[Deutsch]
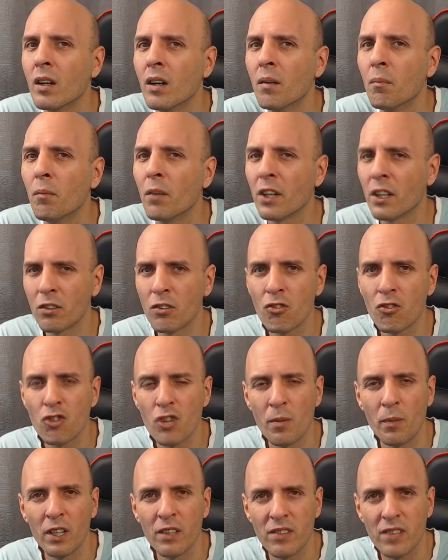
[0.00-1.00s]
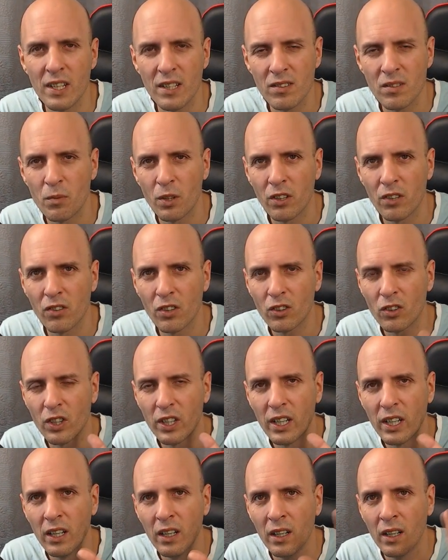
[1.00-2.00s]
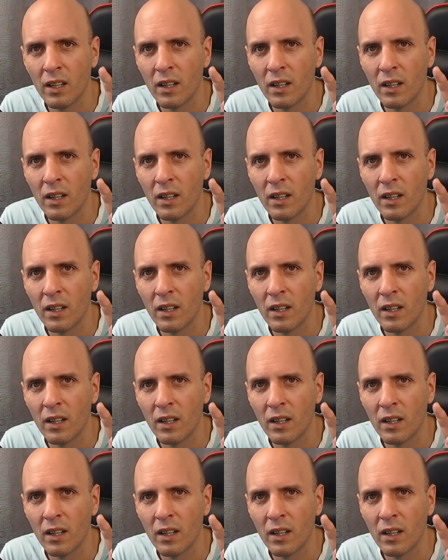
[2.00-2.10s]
man hat uns schon mal das erste Mal gesagt, okay,